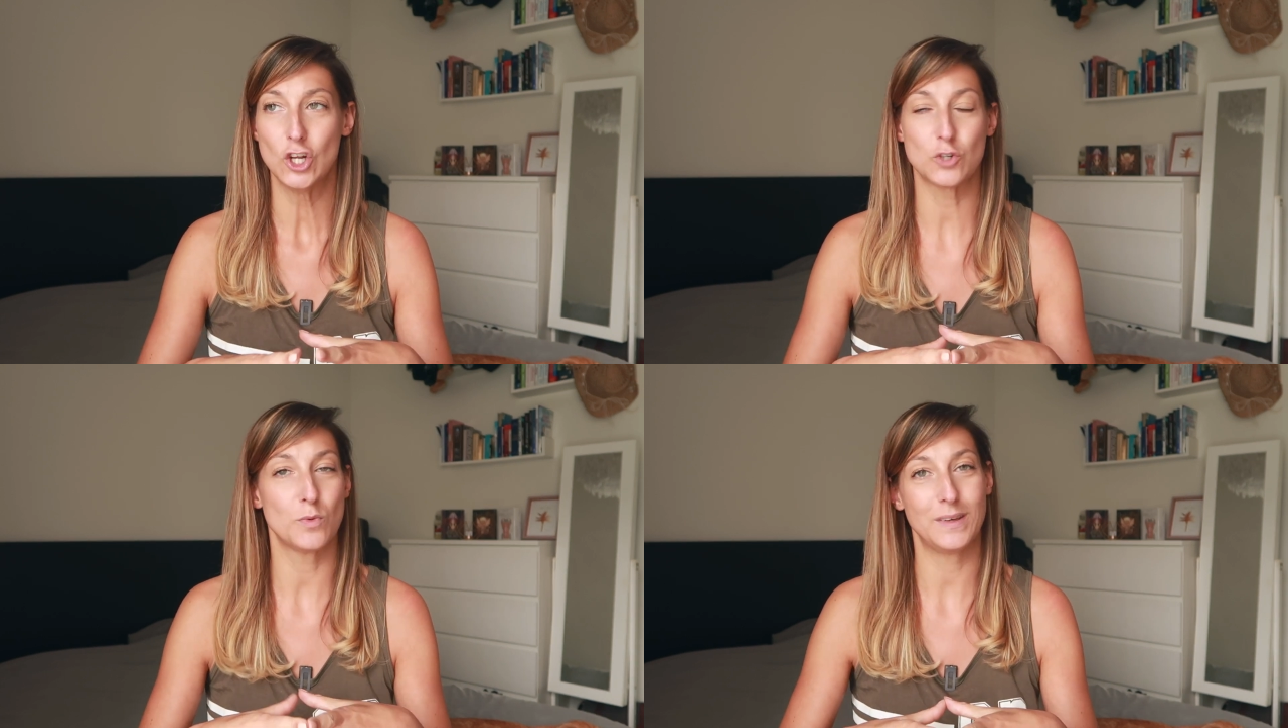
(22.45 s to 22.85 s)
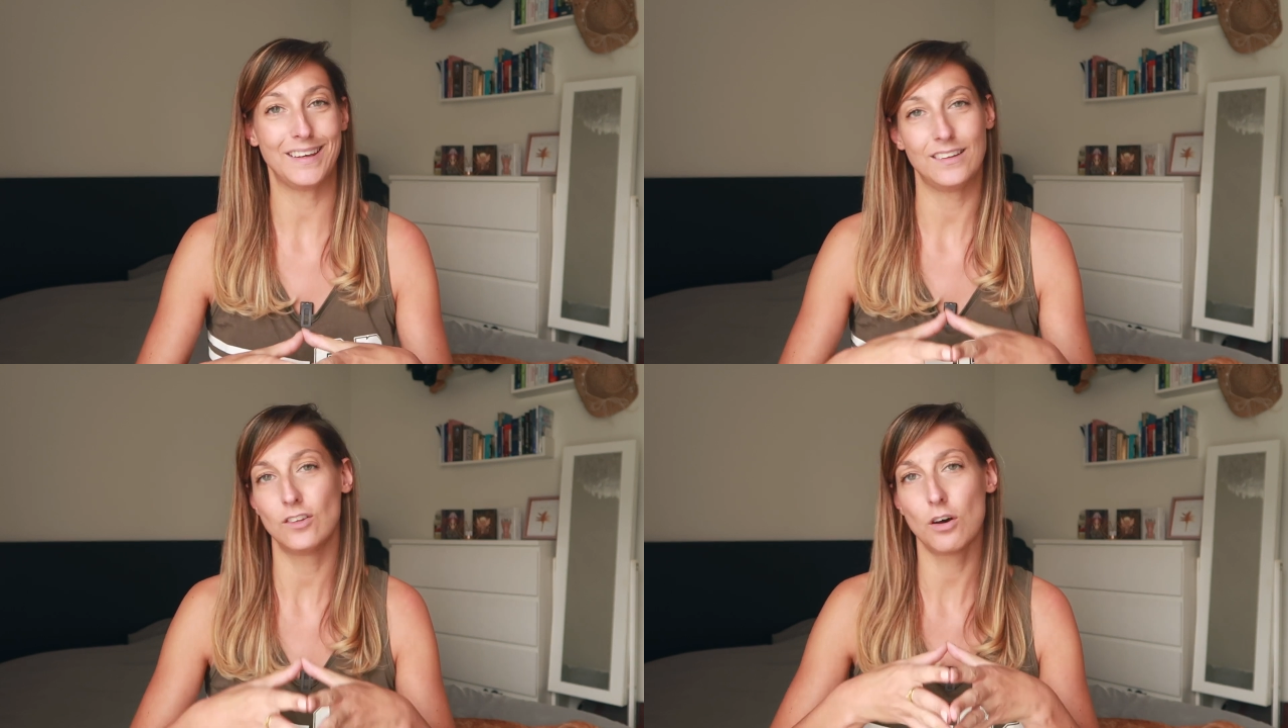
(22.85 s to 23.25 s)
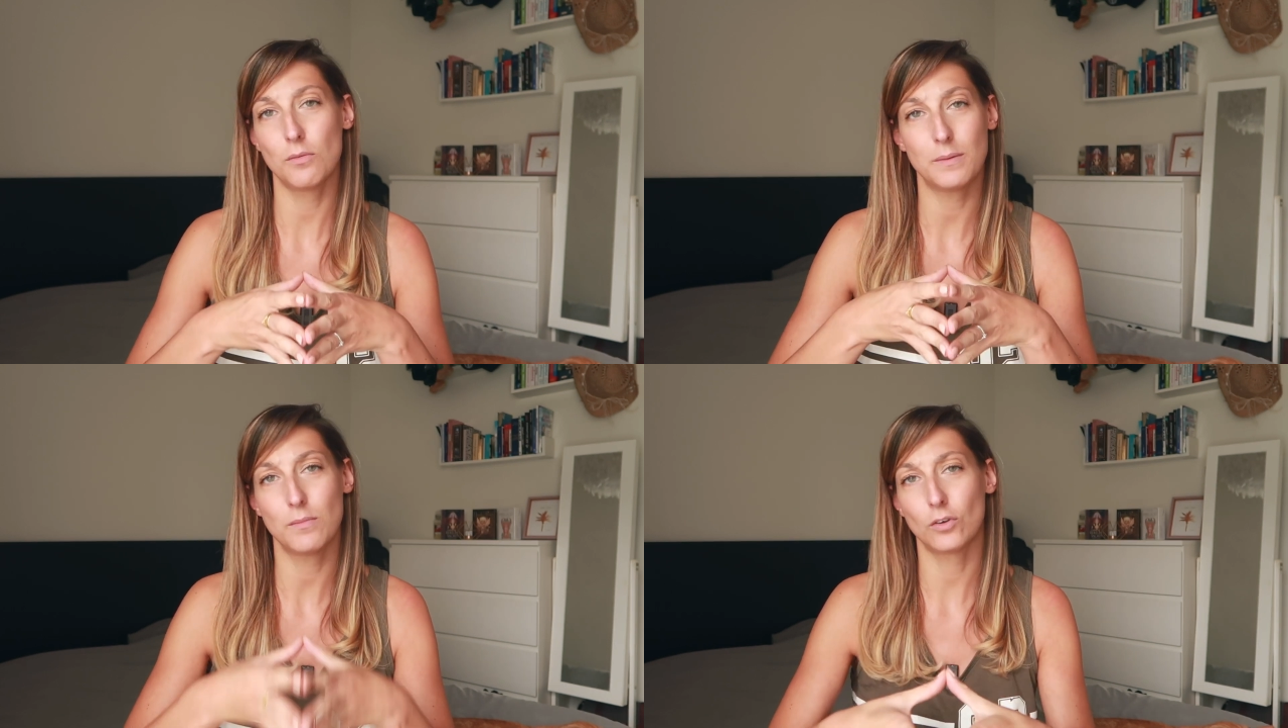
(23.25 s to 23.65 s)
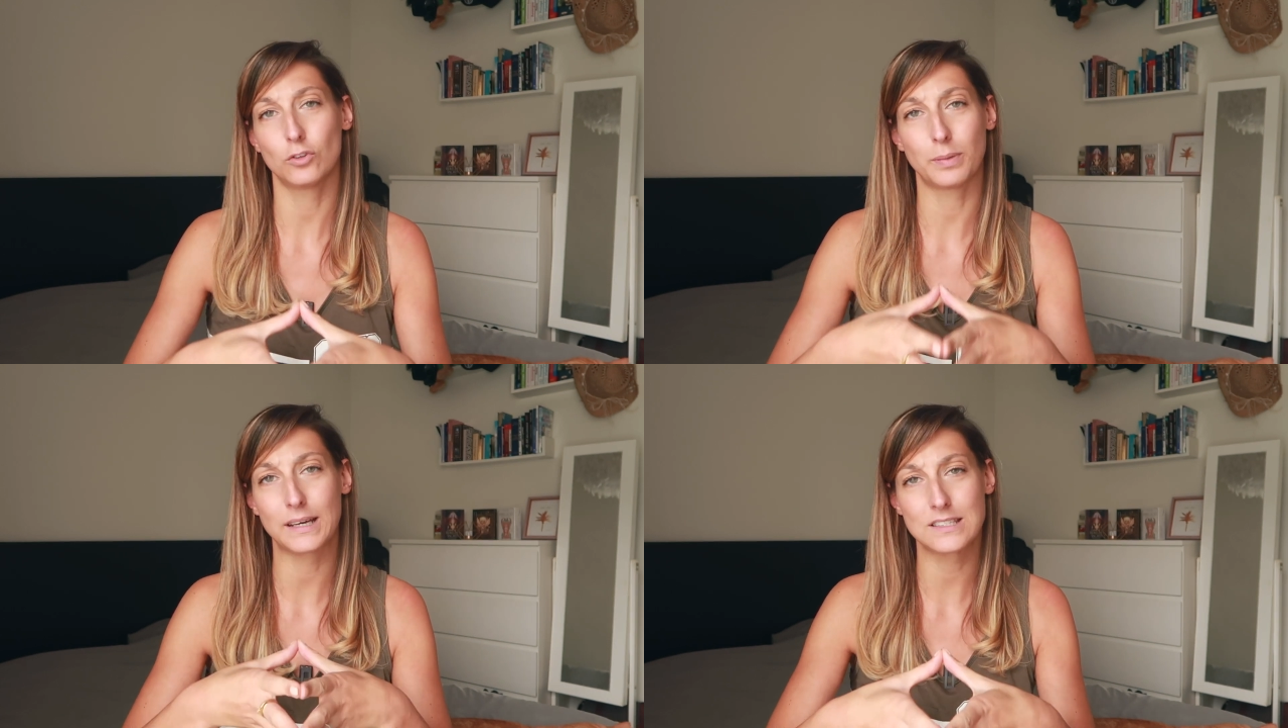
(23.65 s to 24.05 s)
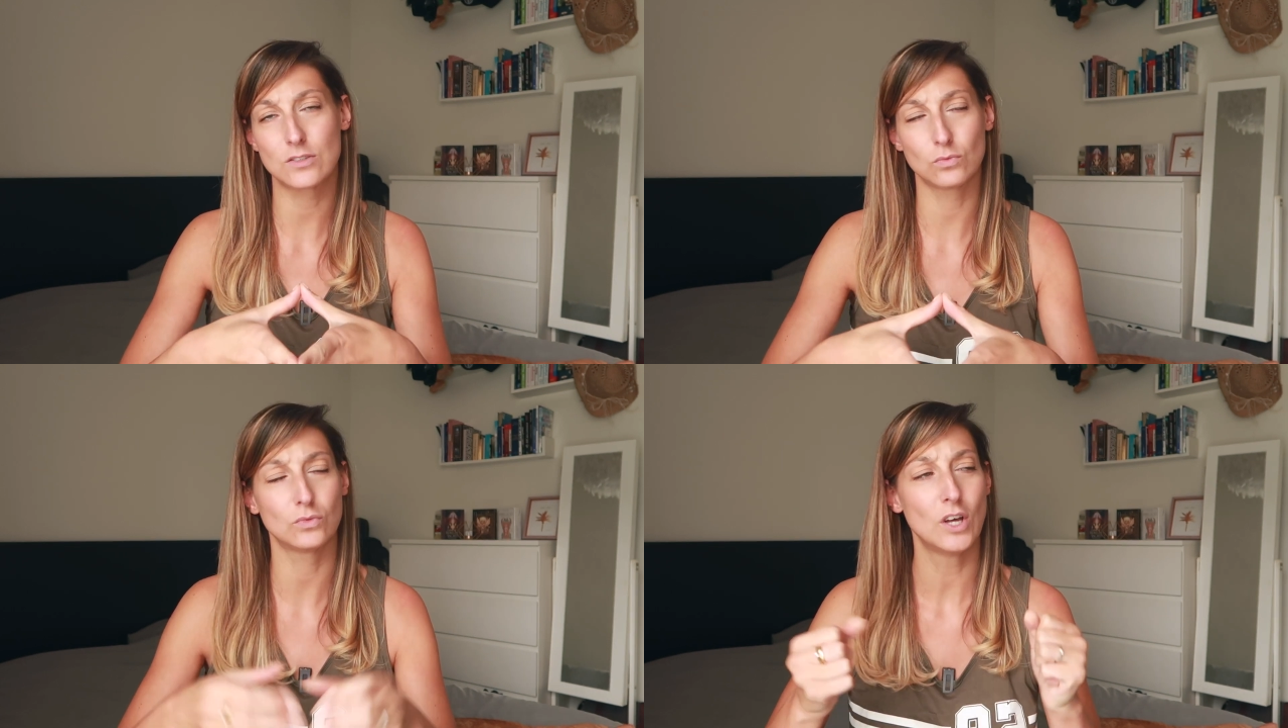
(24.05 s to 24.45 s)
je me mets énormément de
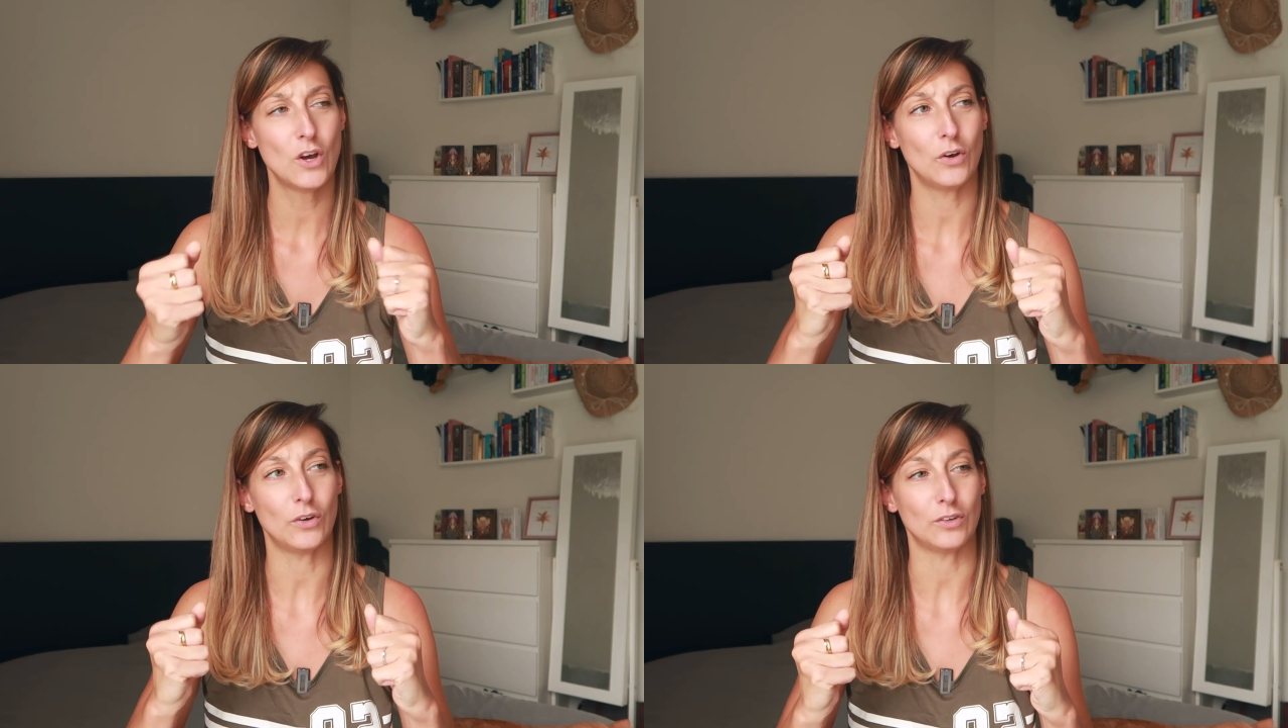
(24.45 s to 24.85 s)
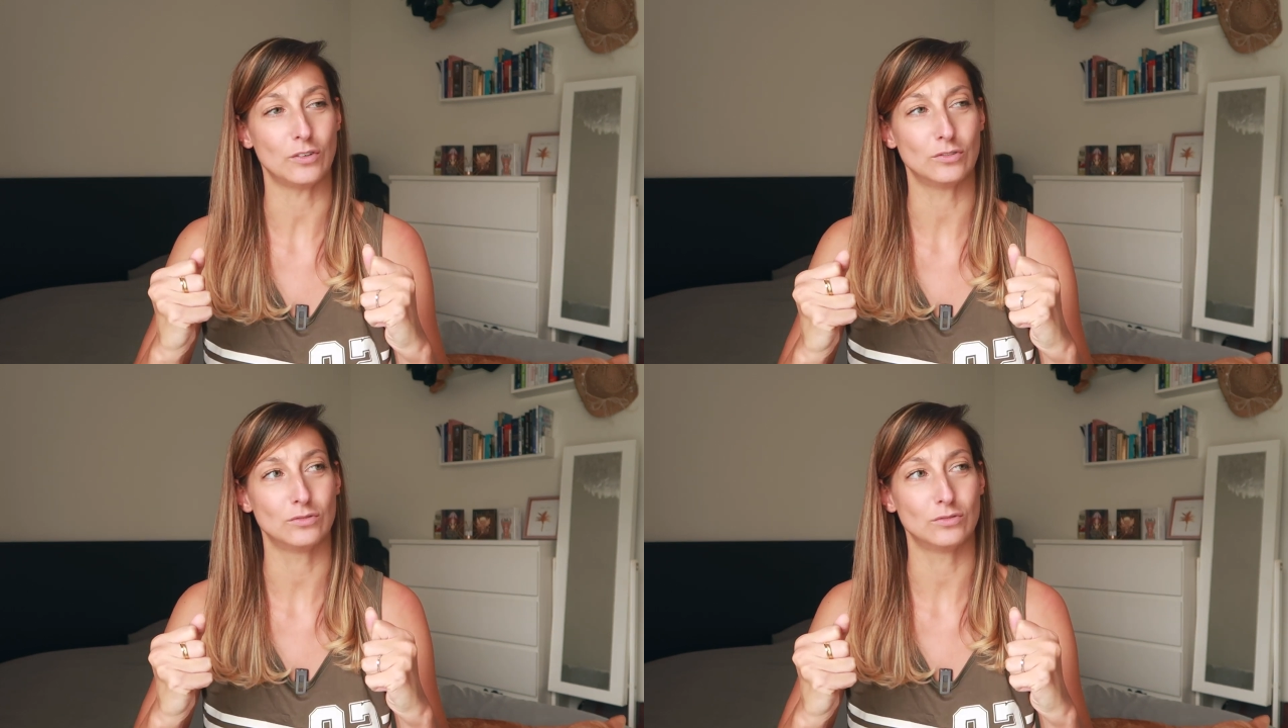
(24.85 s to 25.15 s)
pression euh,